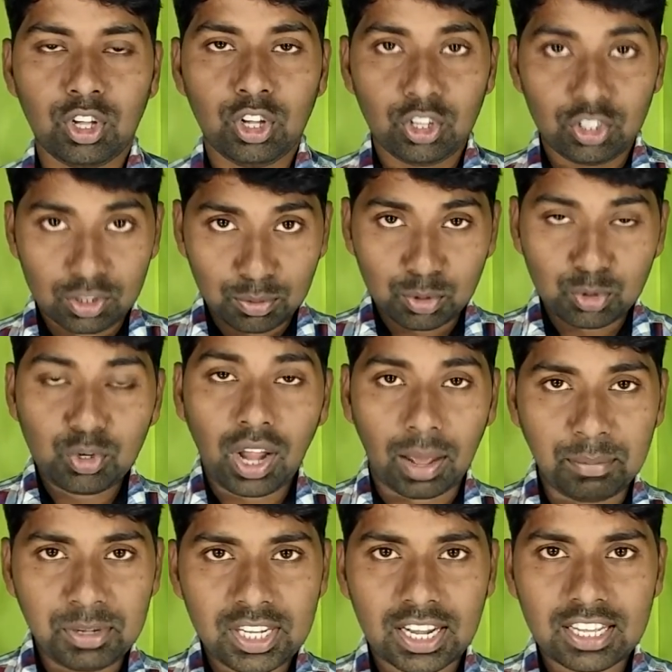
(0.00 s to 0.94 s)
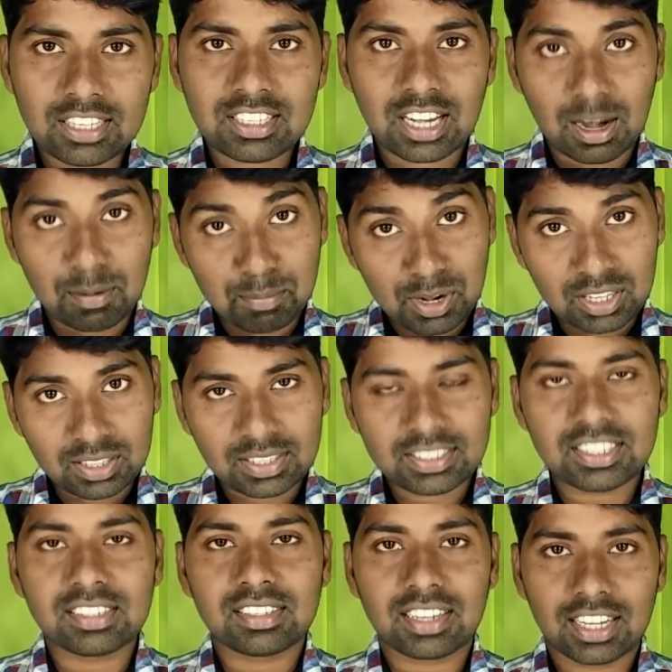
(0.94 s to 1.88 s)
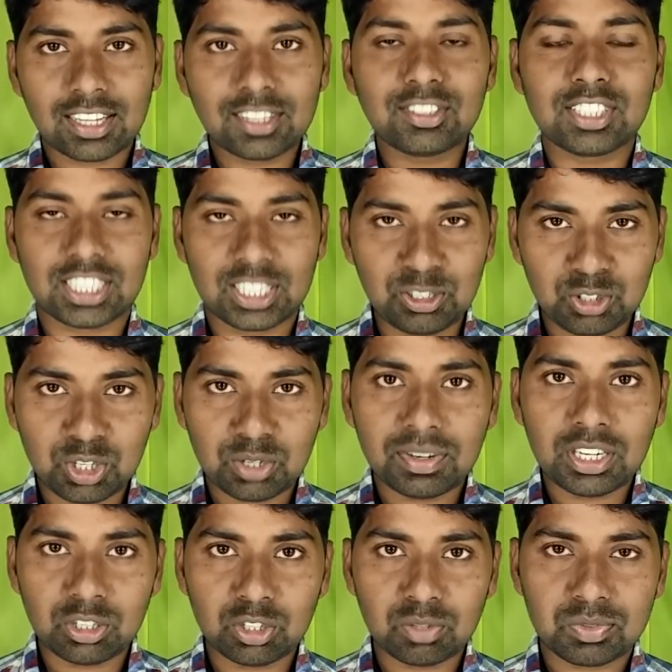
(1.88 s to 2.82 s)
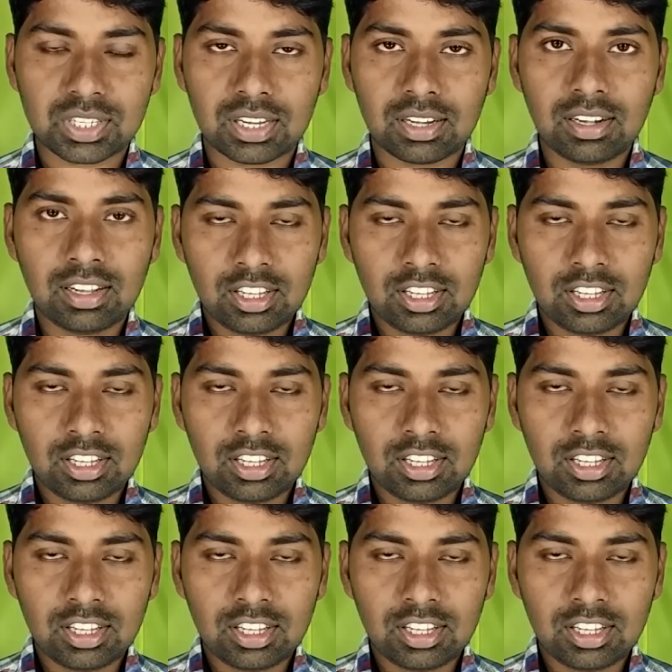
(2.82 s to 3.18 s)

তো বন্ধুরা আমি রাজ আর আপনারা দেখছেন রাজ ইউটিউবার ইউটিউব চ্যানেল